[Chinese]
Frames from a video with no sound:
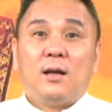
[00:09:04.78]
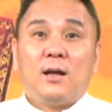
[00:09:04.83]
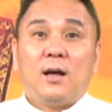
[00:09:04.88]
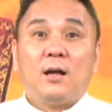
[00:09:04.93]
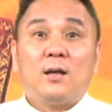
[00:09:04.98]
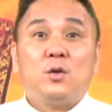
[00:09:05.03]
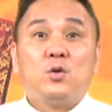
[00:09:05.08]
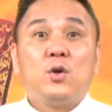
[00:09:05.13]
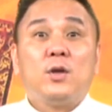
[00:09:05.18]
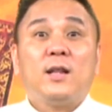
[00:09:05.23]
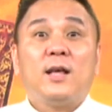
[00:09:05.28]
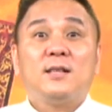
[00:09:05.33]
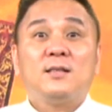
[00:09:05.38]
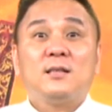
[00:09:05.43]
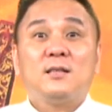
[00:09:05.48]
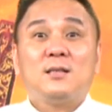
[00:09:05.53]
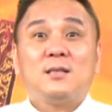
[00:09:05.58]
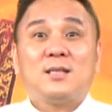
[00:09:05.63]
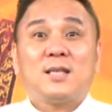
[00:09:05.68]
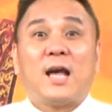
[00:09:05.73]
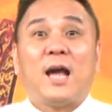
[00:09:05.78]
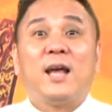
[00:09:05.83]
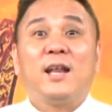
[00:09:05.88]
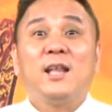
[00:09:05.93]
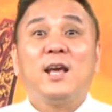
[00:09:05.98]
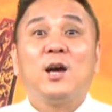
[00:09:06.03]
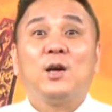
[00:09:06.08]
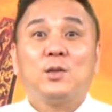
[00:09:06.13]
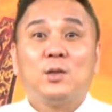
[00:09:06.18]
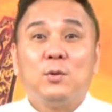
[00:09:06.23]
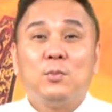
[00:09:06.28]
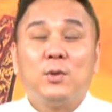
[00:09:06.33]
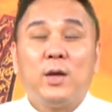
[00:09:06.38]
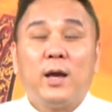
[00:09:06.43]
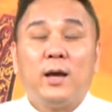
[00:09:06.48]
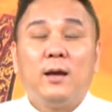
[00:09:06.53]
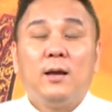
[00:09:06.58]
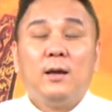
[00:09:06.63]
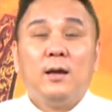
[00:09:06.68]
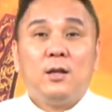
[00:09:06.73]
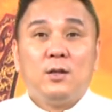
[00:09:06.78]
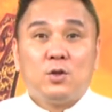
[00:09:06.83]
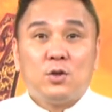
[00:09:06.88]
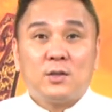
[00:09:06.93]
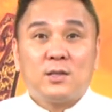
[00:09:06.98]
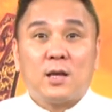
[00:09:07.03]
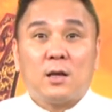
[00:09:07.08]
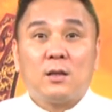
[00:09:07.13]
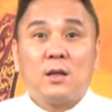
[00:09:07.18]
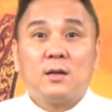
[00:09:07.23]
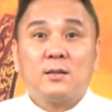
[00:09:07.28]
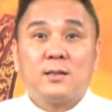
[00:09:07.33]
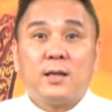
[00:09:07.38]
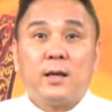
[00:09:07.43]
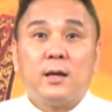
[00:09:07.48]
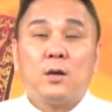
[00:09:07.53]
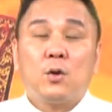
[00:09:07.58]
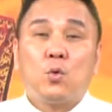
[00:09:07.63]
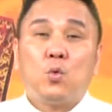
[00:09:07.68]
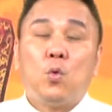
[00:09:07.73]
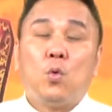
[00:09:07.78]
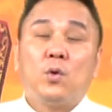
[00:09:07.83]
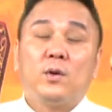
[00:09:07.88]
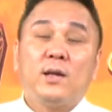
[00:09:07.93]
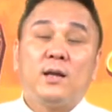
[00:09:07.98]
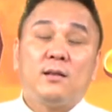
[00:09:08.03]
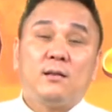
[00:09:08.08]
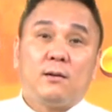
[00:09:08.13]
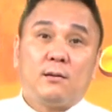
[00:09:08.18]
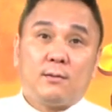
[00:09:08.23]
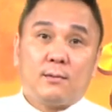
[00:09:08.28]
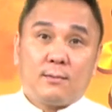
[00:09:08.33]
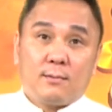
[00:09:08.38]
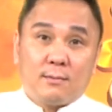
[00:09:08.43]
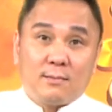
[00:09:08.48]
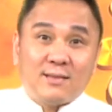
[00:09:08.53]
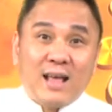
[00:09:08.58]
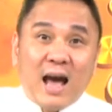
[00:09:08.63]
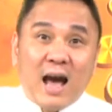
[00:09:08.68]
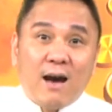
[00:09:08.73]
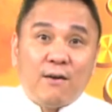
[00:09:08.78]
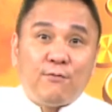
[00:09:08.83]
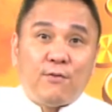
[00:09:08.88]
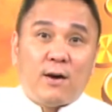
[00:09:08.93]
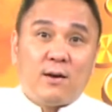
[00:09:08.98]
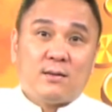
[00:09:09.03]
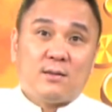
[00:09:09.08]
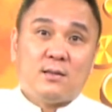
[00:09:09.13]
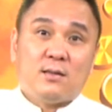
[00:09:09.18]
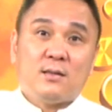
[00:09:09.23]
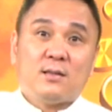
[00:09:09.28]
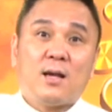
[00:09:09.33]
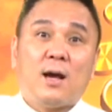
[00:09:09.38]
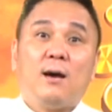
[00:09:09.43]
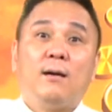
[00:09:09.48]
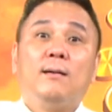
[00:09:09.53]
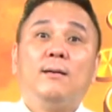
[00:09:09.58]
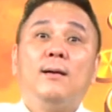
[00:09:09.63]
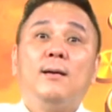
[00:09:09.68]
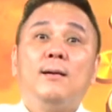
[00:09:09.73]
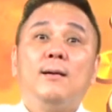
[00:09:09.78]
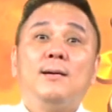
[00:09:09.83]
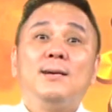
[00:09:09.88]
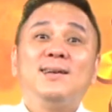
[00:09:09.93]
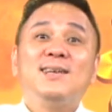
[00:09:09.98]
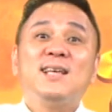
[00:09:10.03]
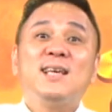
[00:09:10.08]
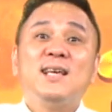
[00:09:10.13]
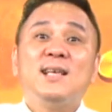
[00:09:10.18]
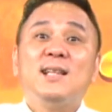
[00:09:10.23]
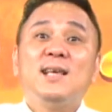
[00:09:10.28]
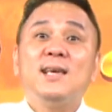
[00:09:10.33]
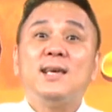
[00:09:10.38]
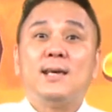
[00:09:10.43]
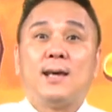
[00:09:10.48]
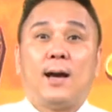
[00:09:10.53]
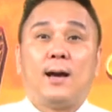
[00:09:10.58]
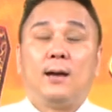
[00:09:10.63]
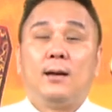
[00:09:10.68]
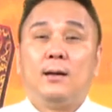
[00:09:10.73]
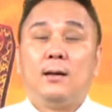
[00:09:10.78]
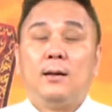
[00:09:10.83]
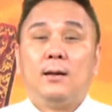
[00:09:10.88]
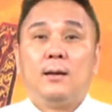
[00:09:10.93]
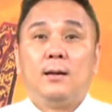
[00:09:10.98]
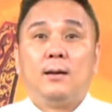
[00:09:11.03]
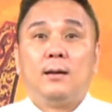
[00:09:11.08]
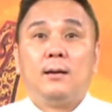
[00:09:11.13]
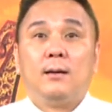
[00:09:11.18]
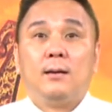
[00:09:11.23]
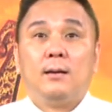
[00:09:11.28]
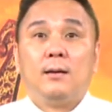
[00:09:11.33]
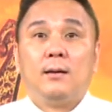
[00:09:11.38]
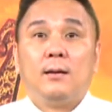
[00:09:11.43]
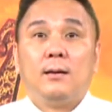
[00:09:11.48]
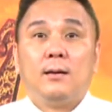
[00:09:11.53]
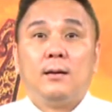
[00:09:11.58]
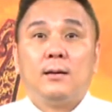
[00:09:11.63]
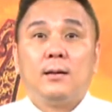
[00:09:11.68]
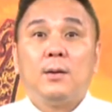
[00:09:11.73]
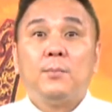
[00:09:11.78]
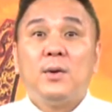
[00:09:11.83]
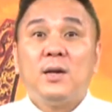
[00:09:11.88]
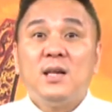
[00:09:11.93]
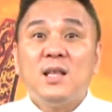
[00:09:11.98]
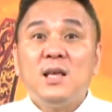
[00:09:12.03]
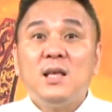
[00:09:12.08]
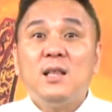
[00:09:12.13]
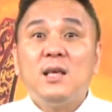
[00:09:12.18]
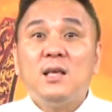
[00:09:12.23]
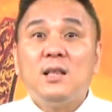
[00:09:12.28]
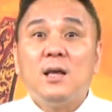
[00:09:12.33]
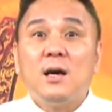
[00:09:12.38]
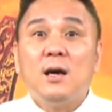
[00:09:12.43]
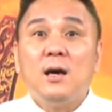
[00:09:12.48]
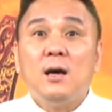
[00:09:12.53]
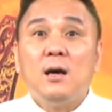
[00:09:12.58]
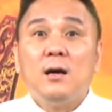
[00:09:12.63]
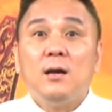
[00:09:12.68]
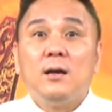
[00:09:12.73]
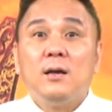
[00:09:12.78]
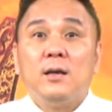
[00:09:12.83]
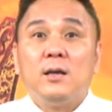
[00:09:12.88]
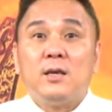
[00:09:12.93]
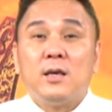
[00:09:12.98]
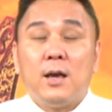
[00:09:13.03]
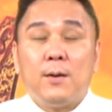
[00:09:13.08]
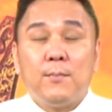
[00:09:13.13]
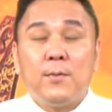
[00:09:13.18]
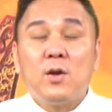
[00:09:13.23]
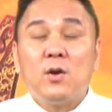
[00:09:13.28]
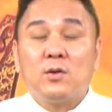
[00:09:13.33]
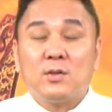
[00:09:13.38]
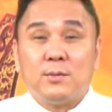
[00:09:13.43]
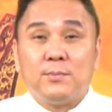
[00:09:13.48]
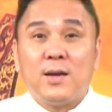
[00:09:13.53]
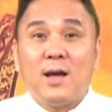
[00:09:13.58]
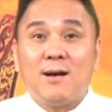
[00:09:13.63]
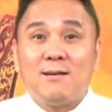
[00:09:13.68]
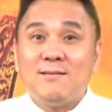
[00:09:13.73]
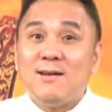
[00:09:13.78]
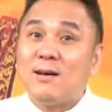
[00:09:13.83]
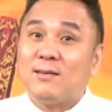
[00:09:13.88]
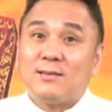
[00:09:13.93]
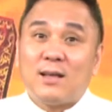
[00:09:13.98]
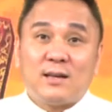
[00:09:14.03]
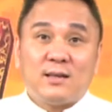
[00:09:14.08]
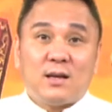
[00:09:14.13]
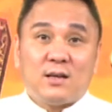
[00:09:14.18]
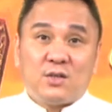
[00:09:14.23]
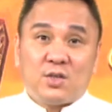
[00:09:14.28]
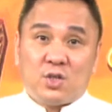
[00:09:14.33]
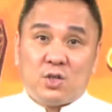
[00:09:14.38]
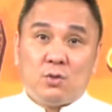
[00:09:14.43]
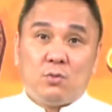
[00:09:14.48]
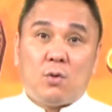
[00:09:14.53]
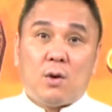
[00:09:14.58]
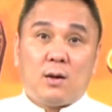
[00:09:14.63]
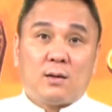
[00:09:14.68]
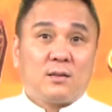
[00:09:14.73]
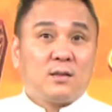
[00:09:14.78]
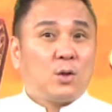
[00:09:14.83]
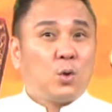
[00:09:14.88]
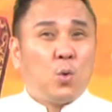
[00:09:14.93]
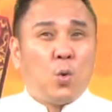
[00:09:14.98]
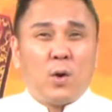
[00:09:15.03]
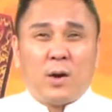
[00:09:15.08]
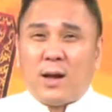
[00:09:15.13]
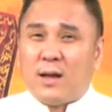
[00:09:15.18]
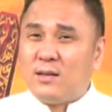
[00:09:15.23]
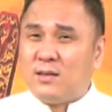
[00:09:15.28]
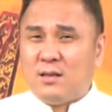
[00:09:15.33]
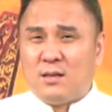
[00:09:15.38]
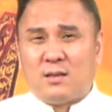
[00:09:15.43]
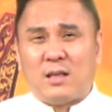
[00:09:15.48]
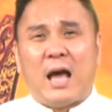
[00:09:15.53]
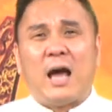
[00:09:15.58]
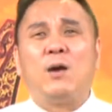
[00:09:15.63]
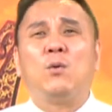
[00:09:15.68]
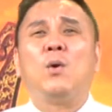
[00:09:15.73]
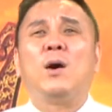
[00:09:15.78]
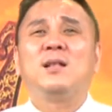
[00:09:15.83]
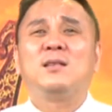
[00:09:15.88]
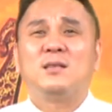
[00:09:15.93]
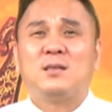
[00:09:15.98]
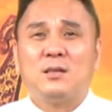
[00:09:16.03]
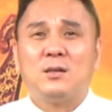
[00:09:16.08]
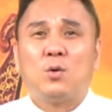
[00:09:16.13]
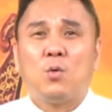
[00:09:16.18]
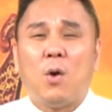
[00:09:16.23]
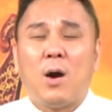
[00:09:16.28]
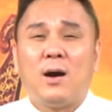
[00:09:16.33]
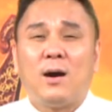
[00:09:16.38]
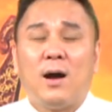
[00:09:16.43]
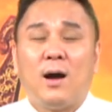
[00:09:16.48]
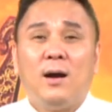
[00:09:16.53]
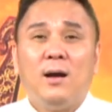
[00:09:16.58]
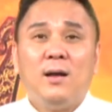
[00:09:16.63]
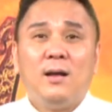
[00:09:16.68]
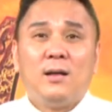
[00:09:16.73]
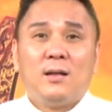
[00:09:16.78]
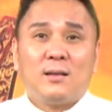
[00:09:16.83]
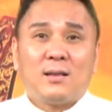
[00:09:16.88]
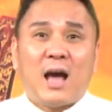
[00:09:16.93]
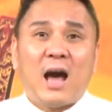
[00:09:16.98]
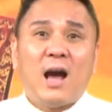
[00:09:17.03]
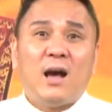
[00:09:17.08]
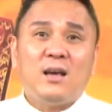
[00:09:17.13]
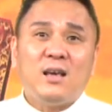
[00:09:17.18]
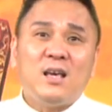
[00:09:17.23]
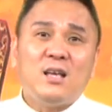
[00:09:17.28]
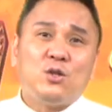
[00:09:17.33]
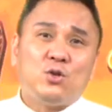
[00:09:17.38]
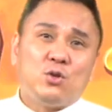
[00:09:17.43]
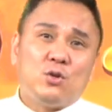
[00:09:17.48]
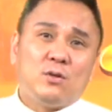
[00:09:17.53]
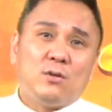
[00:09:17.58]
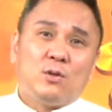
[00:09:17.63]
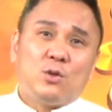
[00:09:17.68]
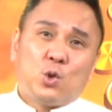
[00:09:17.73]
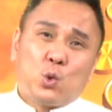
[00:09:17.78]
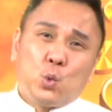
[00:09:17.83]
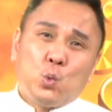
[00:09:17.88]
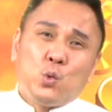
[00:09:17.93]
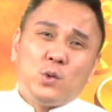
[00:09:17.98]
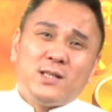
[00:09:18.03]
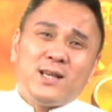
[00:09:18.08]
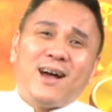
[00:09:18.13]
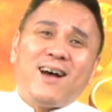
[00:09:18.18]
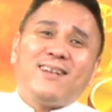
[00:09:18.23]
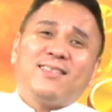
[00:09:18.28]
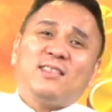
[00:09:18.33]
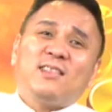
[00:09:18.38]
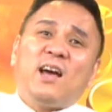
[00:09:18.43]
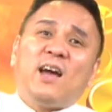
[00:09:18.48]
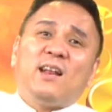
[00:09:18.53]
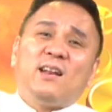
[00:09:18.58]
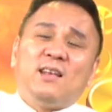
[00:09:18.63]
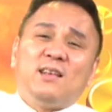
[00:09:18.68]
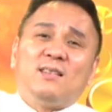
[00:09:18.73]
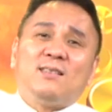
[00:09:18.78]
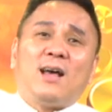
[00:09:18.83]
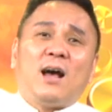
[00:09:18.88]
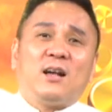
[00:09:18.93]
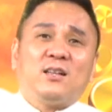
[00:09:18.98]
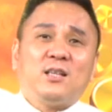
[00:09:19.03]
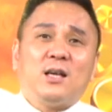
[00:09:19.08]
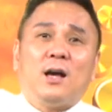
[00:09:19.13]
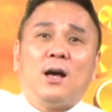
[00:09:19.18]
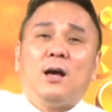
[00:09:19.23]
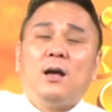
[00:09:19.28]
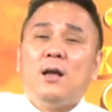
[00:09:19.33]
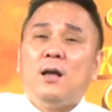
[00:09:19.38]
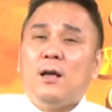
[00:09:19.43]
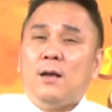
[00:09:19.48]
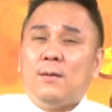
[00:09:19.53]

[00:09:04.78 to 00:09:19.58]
啊，原来这是材料，对不对？就找到谁，国内的大纺织厂，丽丽呀，那么丽丽呢，也没有怎么样，让大家失望，果然是台湾之光啊，他一举独家代理拿下